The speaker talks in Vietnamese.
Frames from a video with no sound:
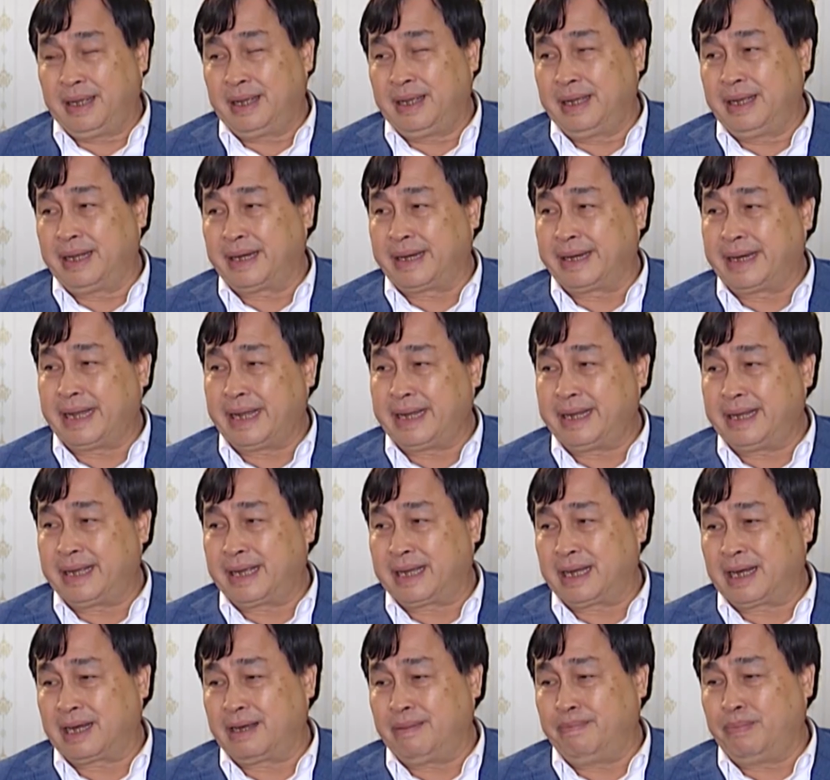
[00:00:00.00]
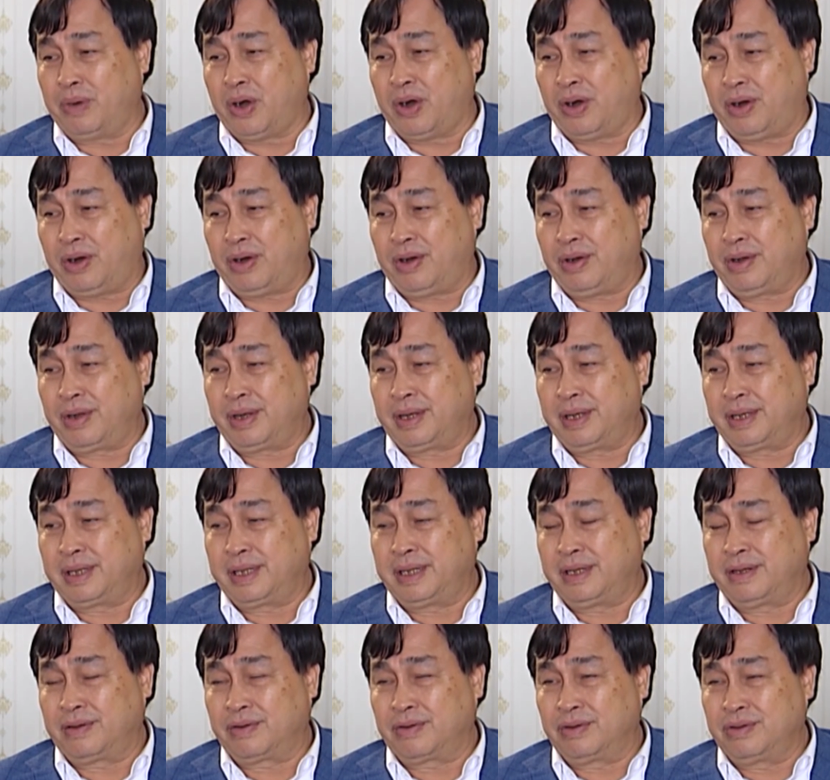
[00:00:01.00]
Hiện nay các cái mỏ
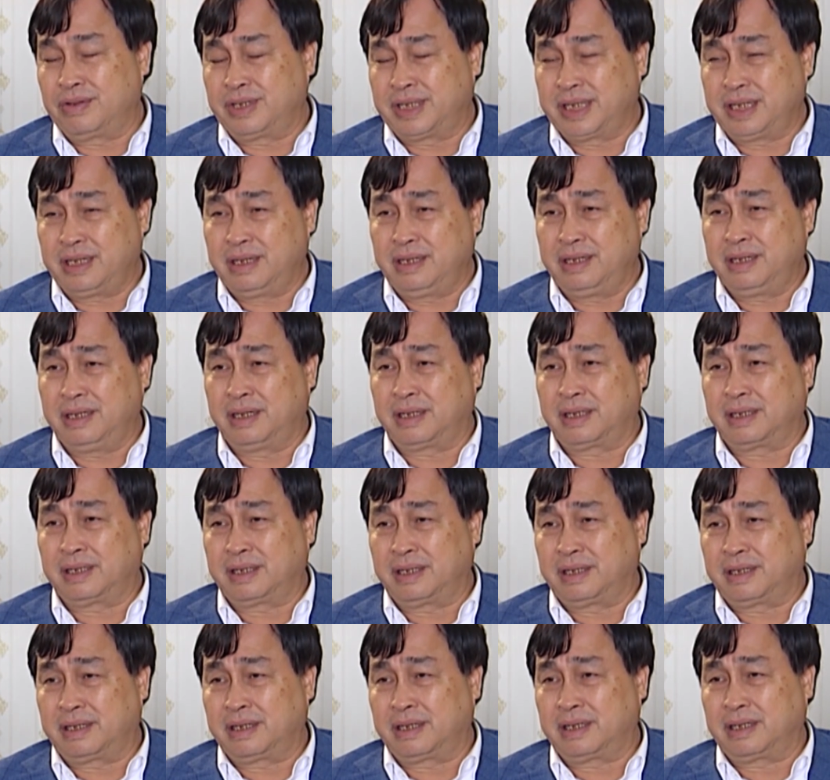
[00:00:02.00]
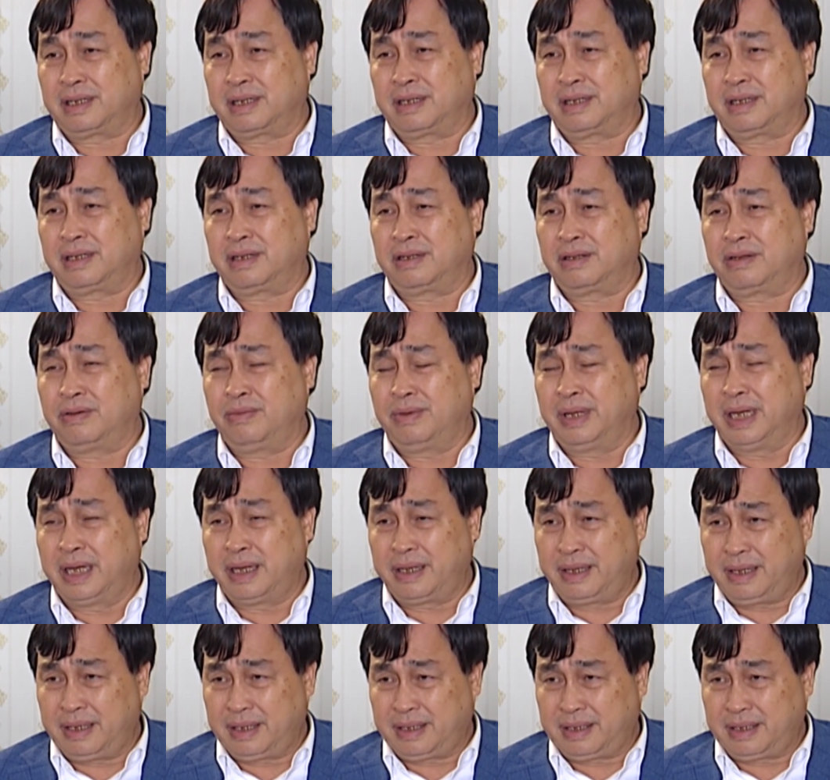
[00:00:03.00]
thì nó có chữ lượng thì nó, nó không lớn.